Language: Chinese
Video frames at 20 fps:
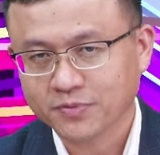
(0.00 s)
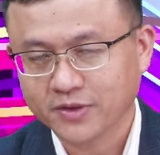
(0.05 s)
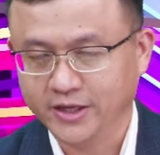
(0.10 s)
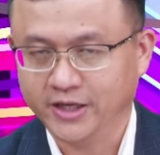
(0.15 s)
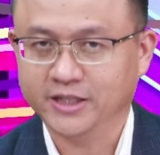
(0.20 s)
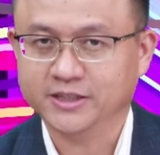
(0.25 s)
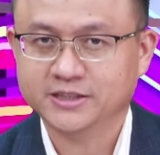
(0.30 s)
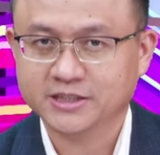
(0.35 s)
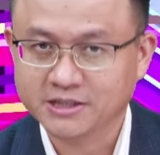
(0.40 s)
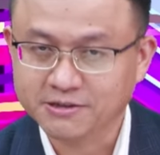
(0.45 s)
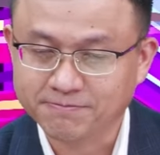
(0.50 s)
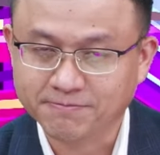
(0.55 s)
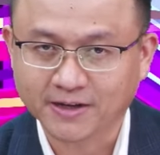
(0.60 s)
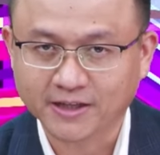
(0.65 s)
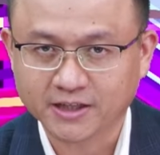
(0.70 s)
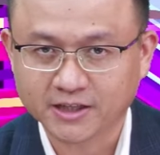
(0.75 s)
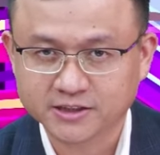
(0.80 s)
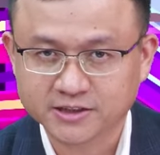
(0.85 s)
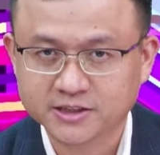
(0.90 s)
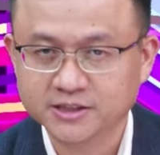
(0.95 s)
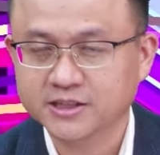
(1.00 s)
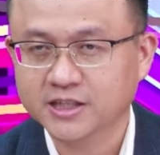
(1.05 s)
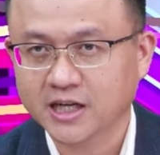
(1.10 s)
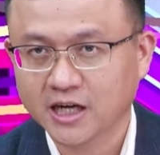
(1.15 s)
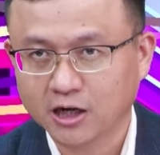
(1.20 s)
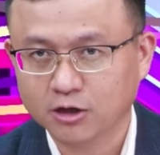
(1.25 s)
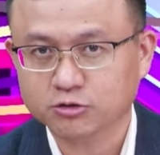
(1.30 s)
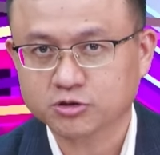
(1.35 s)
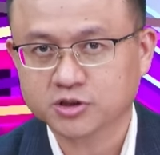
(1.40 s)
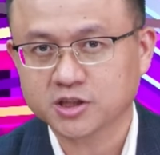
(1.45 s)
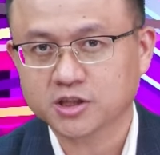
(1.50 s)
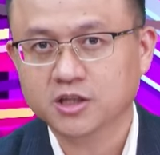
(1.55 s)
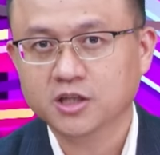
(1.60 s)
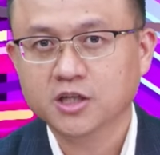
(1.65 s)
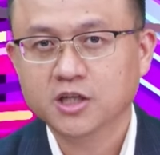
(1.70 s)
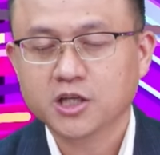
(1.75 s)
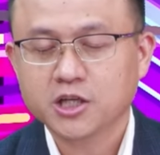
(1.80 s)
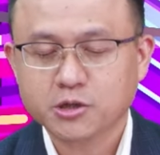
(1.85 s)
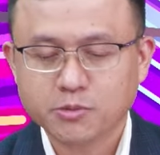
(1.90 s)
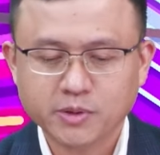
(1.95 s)
哎，这个反而是一件好事，
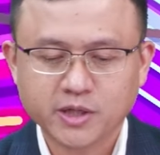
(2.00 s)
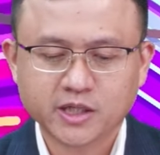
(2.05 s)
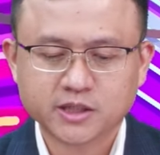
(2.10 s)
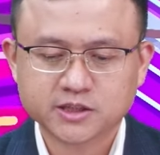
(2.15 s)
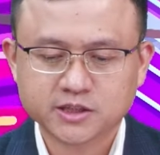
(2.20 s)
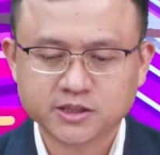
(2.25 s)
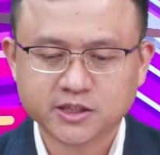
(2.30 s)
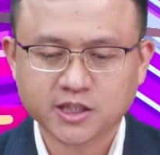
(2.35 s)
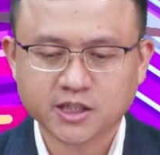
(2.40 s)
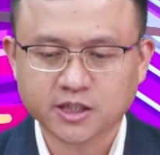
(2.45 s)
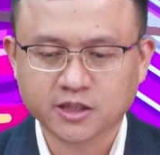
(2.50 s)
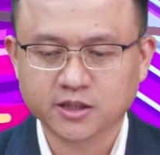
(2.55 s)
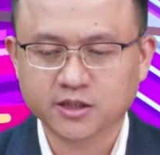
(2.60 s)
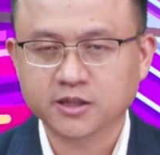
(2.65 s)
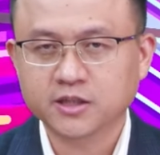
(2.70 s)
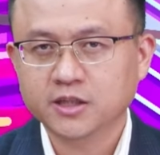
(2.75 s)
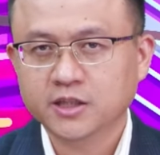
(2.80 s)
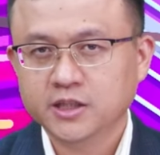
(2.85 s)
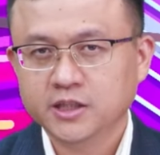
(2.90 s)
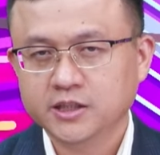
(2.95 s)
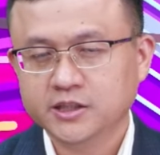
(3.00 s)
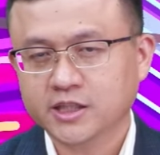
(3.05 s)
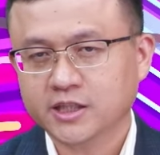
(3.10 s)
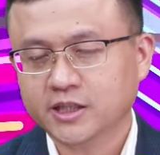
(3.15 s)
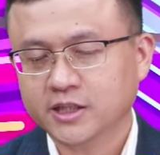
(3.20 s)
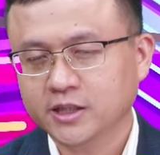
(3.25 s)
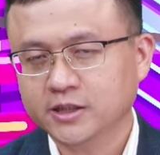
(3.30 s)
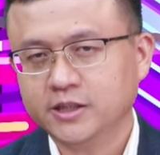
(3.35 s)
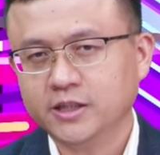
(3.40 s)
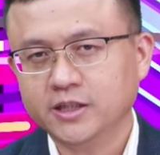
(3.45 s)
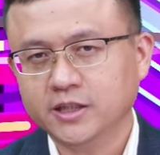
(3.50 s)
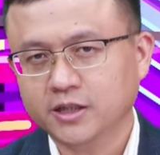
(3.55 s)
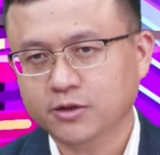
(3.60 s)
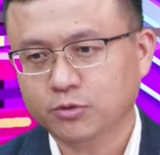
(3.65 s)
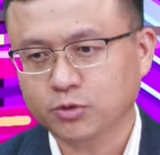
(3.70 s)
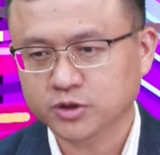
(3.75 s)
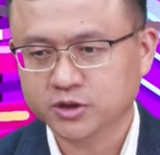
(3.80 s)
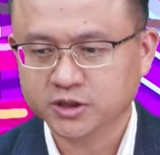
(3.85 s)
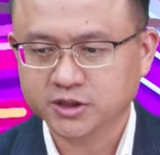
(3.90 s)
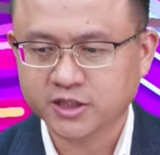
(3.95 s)
因为呢，这些可能一些特定人
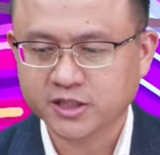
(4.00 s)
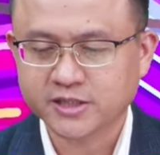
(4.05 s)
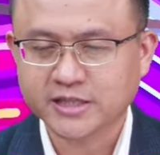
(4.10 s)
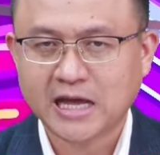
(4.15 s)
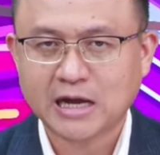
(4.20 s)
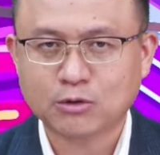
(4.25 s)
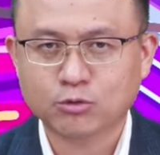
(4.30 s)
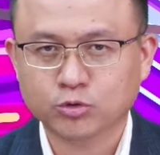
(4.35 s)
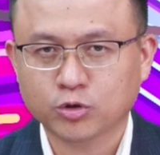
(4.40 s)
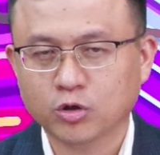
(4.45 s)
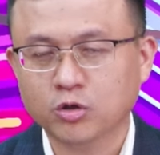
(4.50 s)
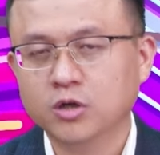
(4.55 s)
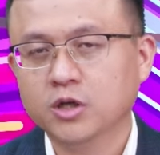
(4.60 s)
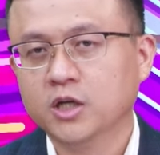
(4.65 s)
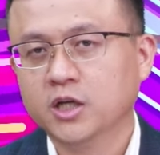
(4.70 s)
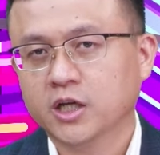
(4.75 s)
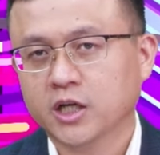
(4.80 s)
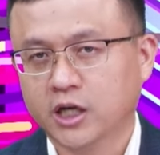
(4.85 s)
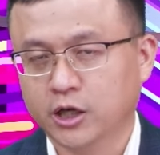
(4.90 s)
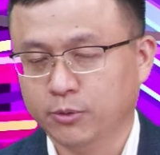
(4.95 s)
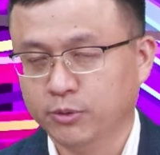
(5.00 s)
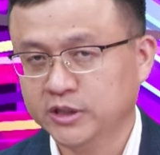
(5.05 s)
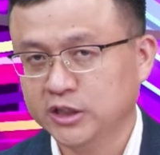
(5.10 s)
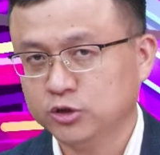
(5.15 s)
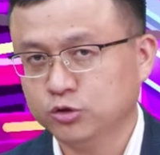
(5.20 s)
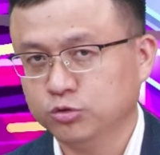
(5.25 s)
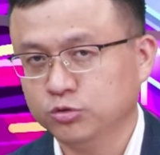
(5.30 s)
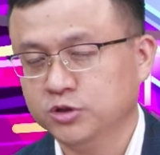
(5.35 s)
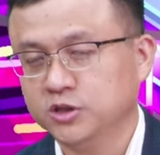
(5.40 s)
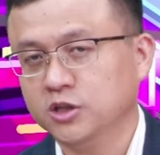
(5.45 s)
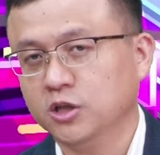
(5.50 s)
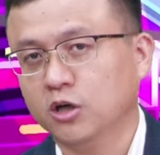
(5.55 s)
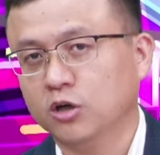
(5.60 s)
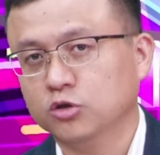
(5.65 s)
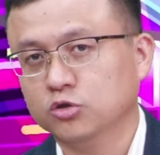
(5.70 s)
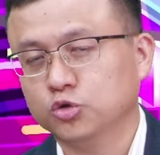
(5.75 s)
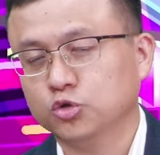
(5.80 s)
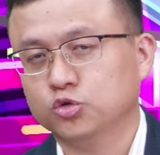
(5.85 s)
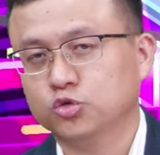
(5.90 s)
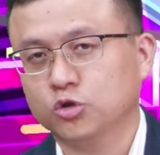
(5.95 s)
或是一些大股东可能会在除夕后
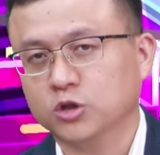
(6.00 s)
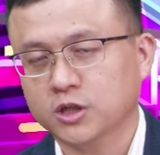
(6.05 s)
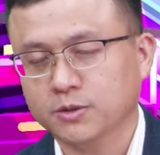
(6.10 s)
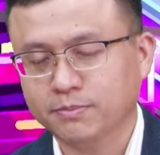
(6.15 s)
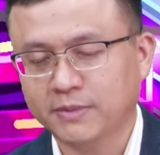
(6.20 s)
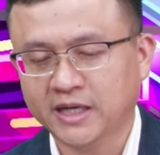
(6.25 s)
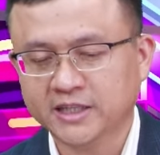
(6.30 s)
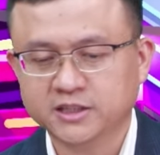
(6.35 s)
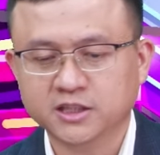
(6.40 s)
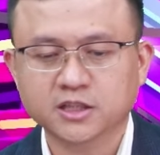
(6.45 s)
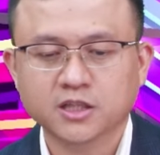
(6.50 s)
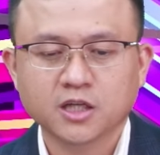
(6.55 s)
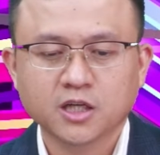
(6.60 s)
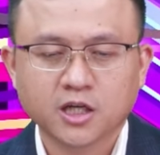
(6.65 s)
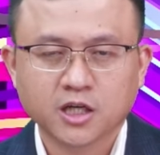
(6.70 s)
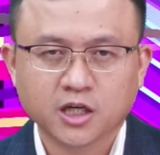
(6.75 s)
去做个买进。